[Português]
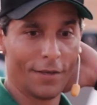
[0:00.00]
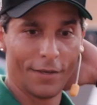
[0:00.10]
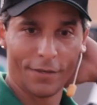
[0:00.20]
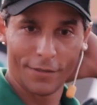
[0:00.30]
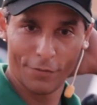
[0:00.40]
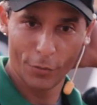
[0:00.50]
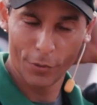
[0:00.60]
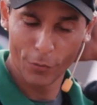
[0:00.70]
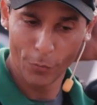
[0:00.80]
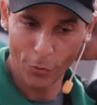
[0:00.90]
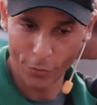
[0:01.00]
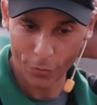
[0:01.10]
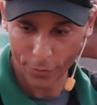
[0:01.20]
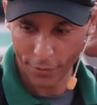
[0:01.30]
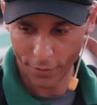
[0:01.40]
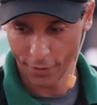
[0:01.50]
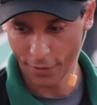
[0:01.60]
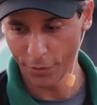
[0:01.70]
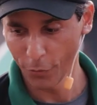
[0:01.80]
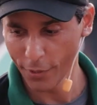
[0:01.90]
Você viu que num potro
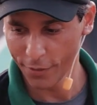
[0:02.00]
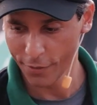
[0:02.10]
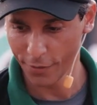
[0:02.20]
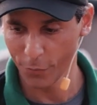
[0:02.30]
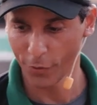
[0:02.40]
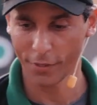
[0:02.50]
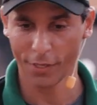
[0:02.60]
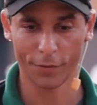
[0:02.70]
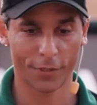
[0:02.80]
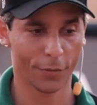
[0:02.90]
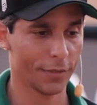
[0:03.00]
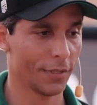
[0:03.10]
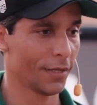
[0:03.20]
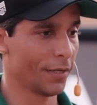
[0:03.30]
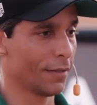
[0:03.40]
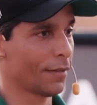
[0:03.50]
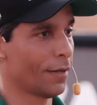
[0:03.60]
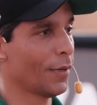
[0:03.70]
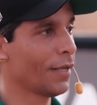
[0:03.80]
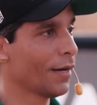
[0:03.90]
que nunca tinha sido montado, você conseguir
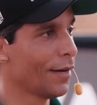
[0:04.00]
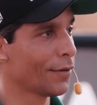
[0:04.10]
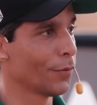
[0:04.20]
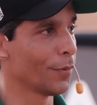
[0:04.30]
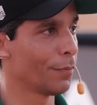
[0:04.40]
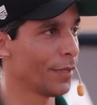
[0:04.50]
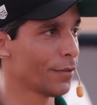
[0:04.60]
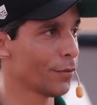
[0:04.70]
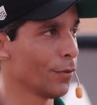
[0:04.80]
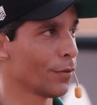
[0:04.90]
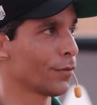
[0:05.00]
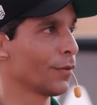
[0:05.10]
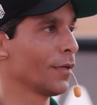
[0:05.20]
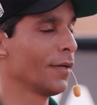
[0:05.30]
trabalhar garupa, pescoço,